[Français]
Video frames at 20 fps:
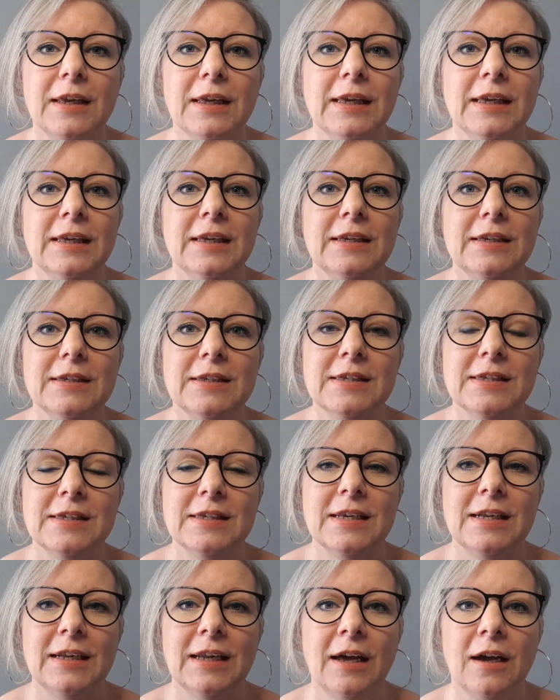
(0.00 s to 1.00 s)
Et
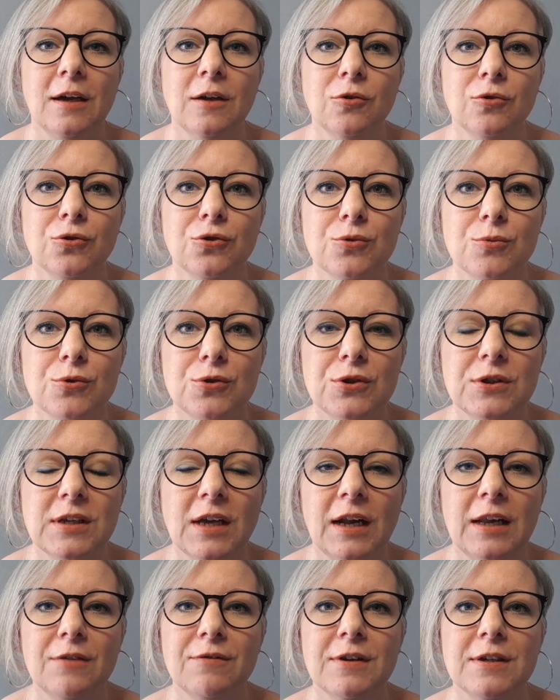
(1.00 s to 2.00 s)
c'est là que je me suis dit,
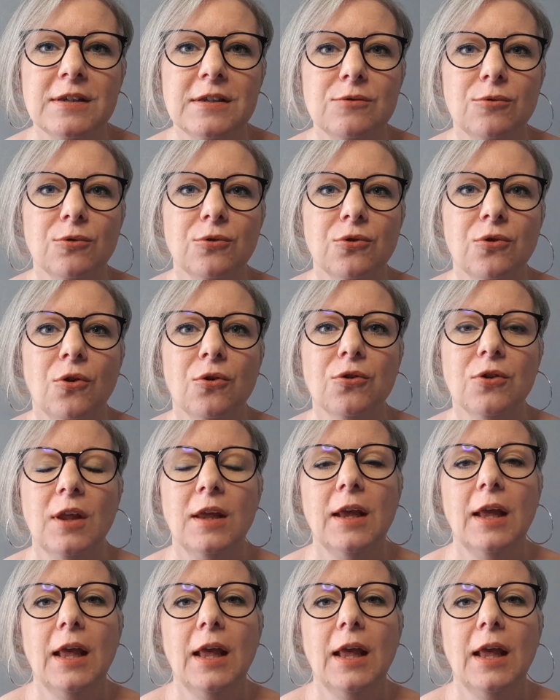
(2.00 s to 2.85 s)
allez, vas-y, on tente.